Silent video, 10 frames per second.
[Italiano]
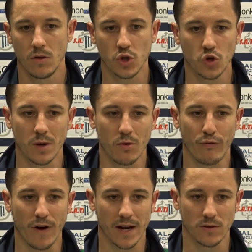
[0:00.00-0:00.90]
noi dobbiamo
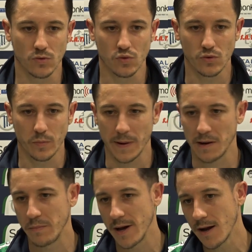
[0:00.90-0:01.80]
fare tutto per
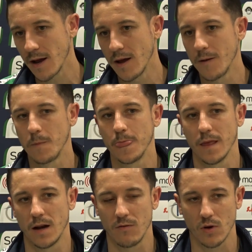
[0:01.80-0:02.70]
il bene,
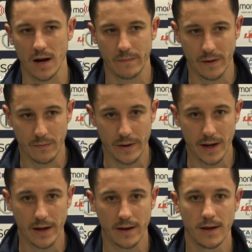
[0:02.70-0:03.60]
lavorare per il
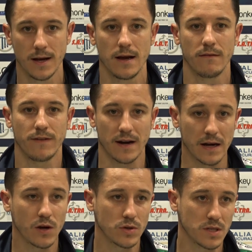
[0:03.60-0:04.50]
bene, fare
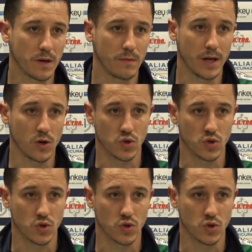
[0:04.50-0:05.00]
le cose per il bene.